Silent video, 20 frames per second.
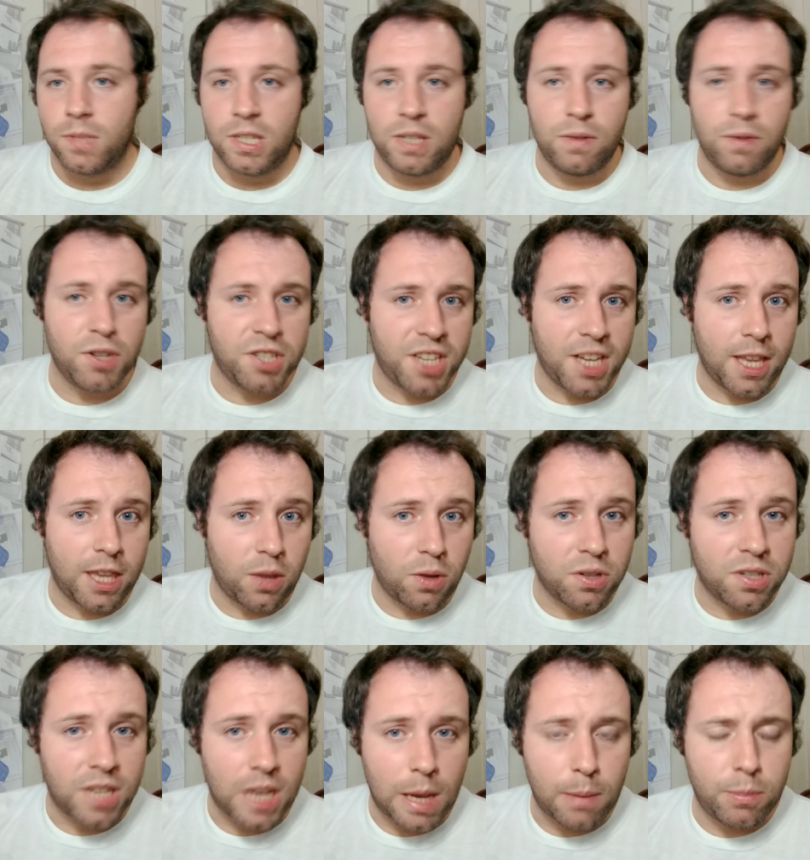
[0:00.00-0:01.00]
Se você ainda não
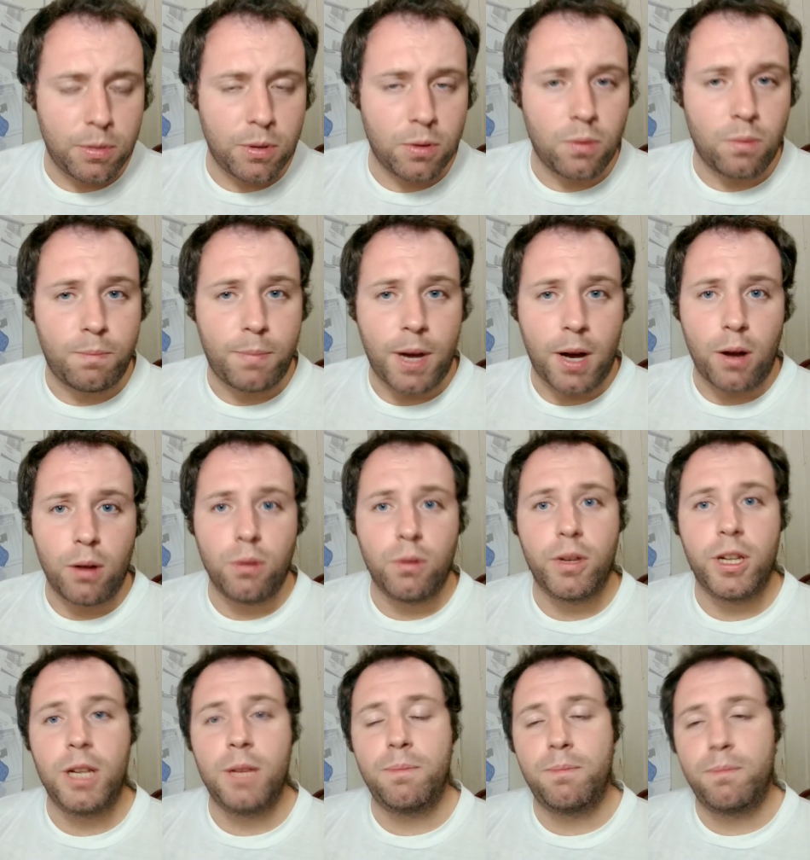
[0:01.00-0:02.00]
sabe, o
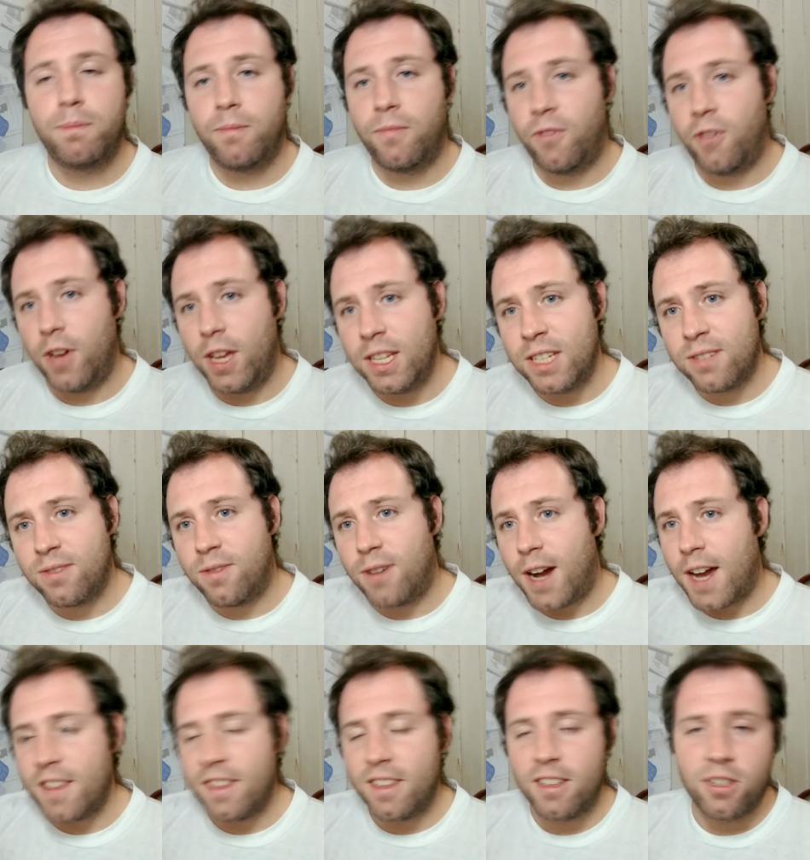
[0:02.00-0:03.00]
Paulo ele fez
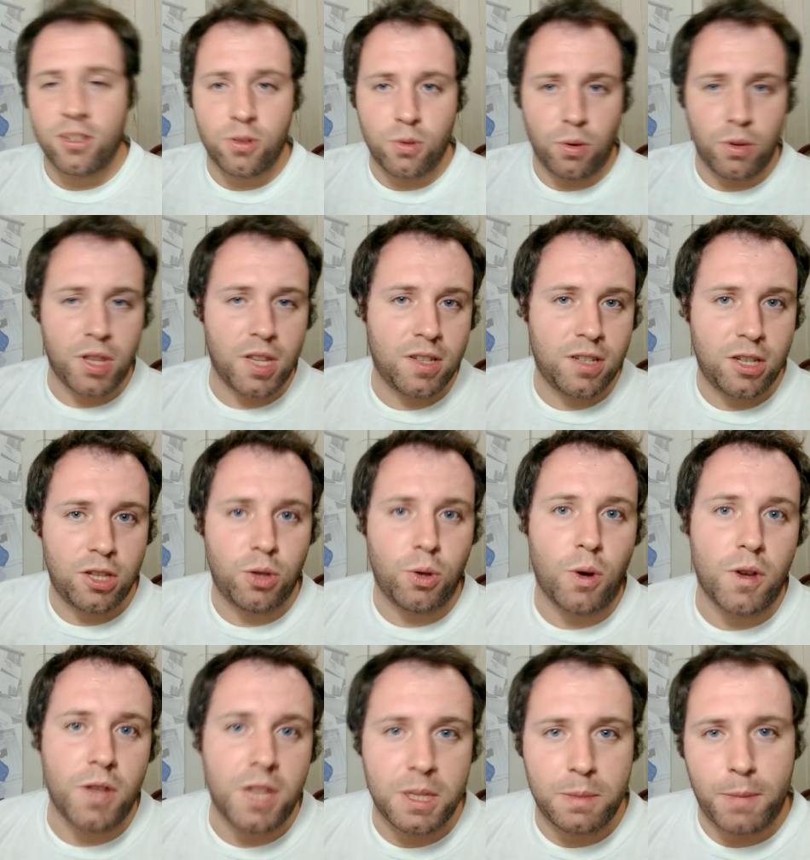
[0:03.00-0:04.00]
várias outras
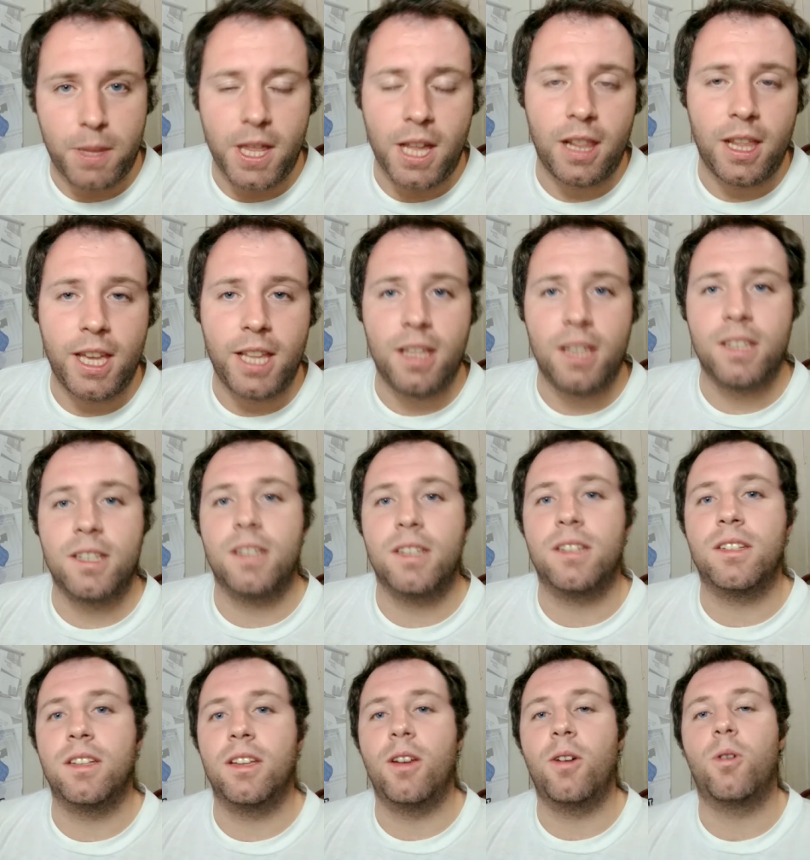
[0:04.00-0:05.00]
histórias paralelas,
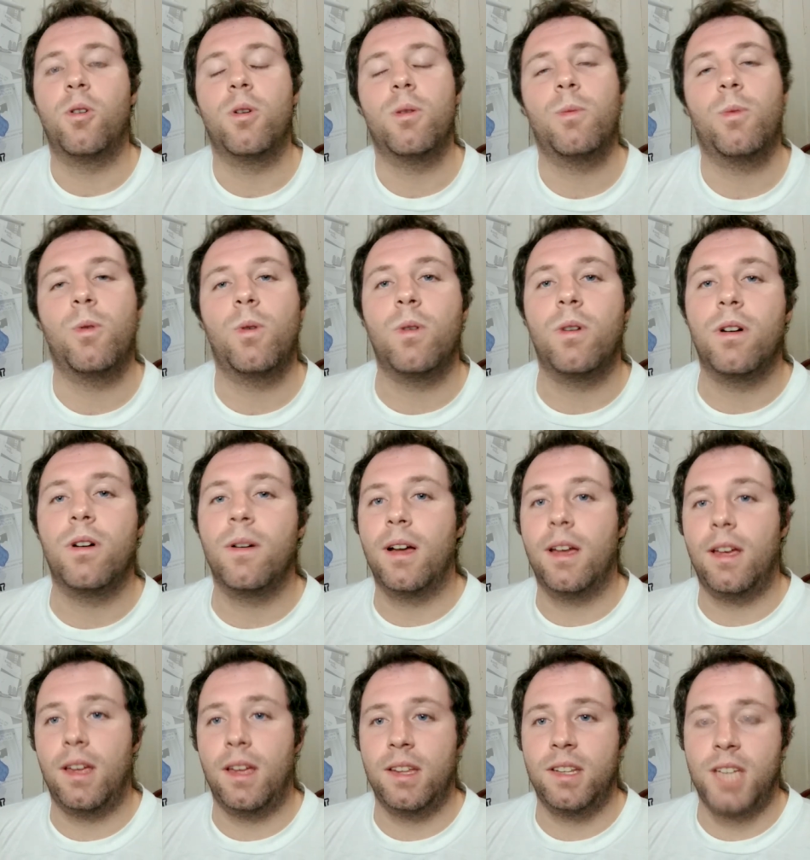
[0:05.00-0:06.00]
assim como
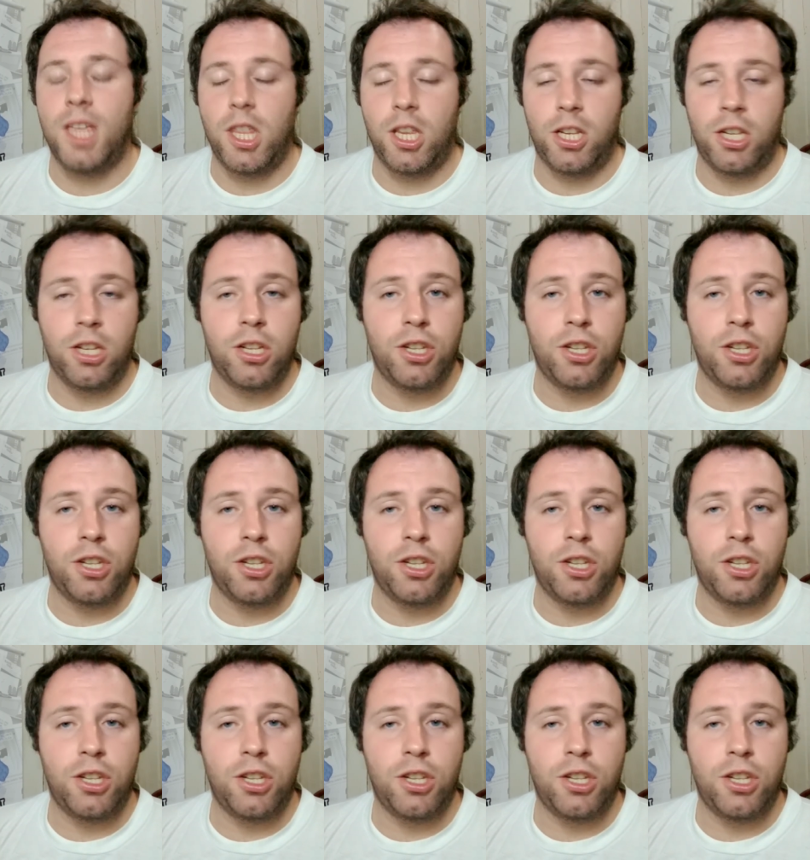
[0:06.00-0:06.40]
a série de